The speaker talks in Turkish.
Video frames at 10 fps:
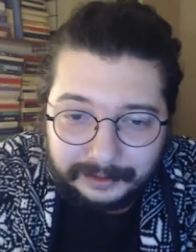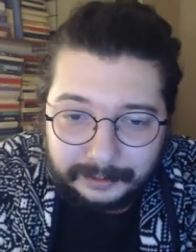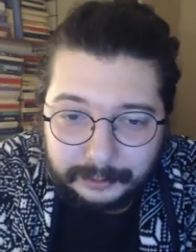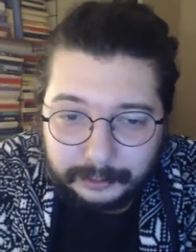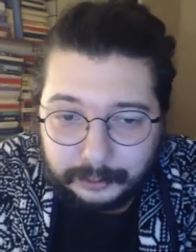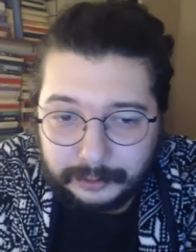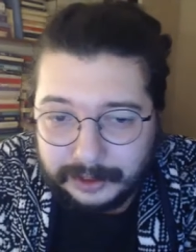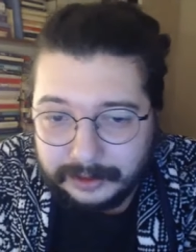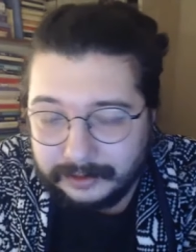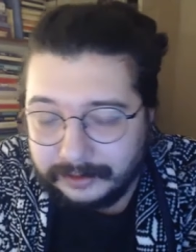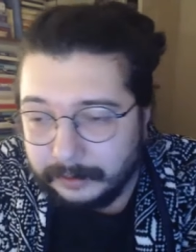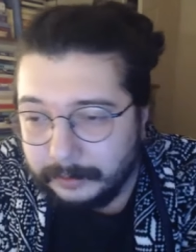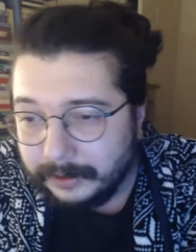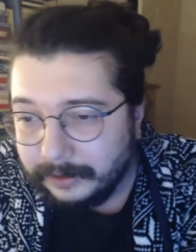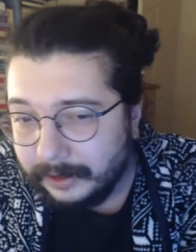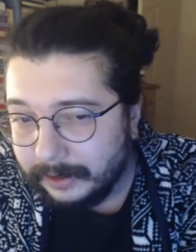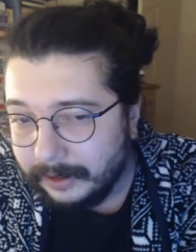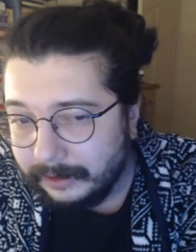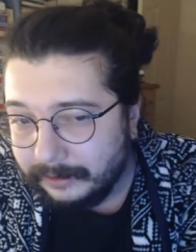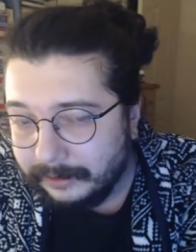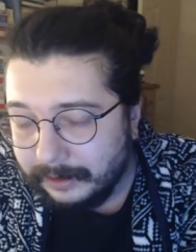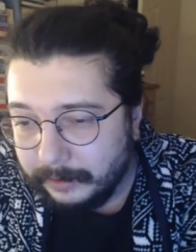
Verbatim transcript: Sözlerinin ne manaya geldiğine